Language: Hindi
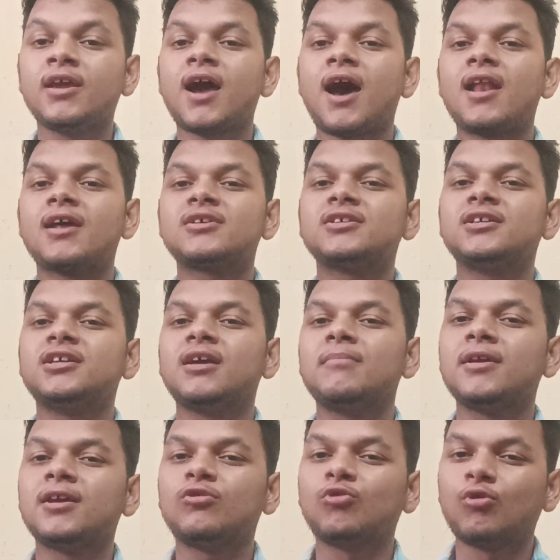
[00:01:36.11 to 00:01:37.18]
एक आना स्टेडियम
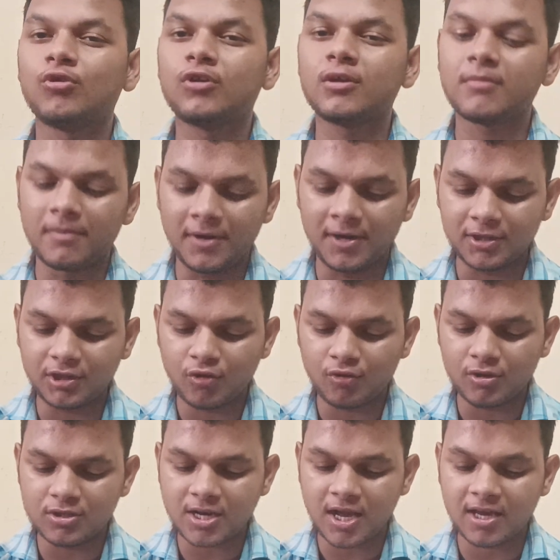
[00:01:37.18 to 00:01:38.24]
में ये दोनों टीमें भिड़ती हुई
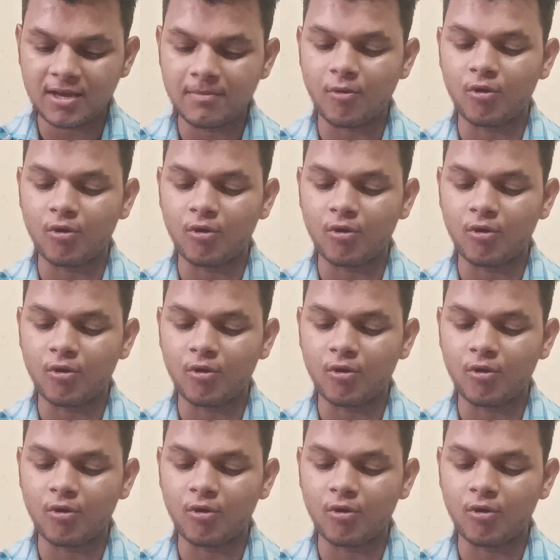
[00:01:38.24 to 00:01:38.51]
नजर आएगी